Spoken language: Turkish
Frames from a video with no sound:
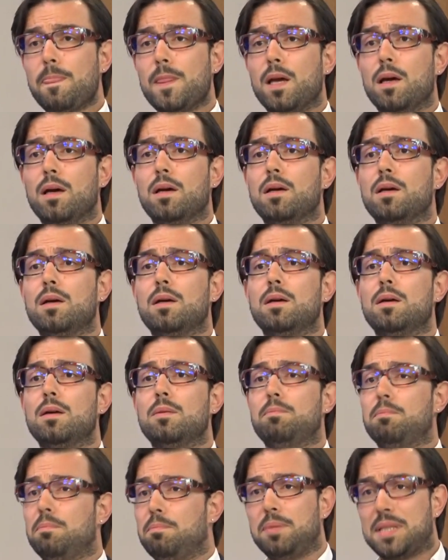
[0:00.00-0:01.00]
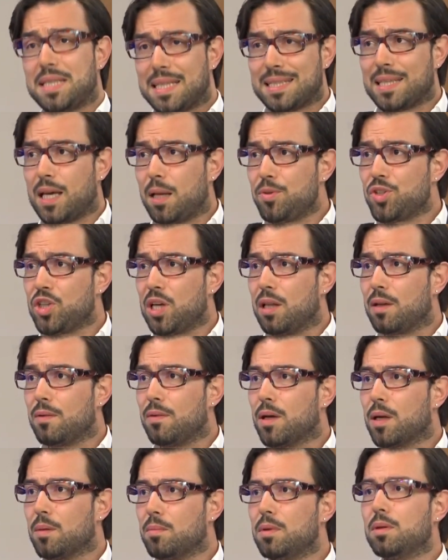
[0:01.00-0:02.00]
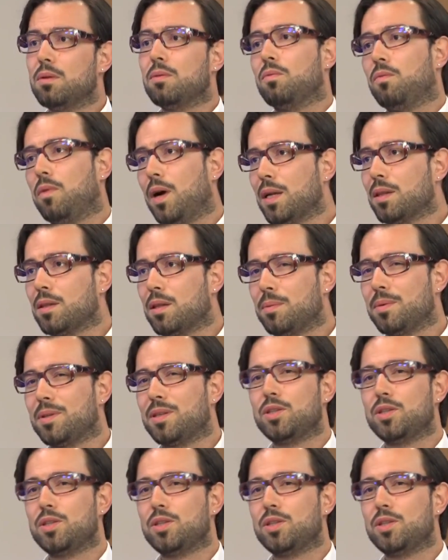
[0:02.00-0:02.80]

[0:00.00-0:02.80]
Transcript: ee, bitkisel bir şeyler var mı? Var tabii ki.